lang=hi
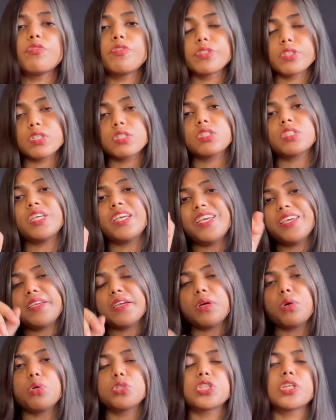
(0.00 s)
फिज़िक्स के एक
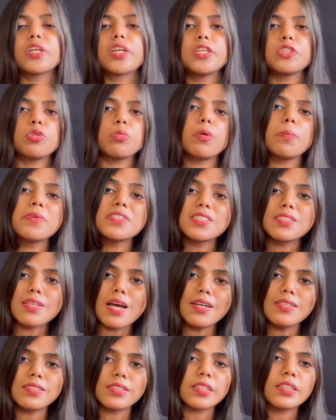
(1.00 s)
एक क्वेश्चन के लिए तुम्हें बस
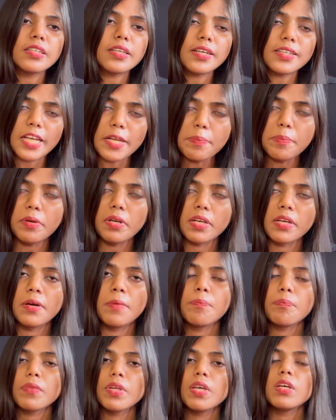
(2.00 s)
साठ सेकंड का टाइम मिलेगा